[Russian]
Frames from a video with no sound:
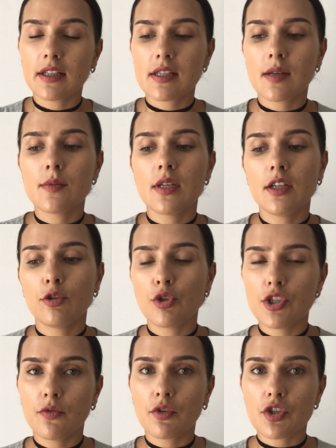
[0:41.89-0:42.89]
На самом деле до
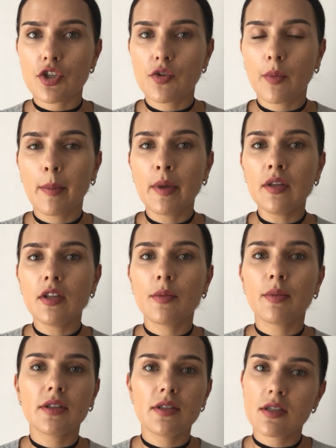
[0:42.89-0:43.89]
сегодняшнего момента это
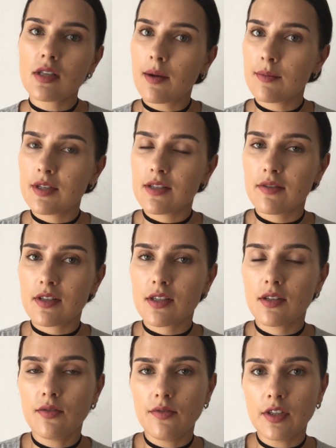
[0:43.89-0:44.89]
была не самая
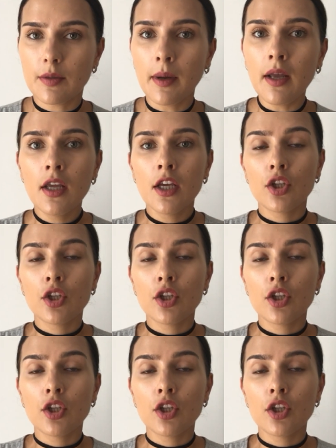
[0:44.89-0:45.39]
известная фирма,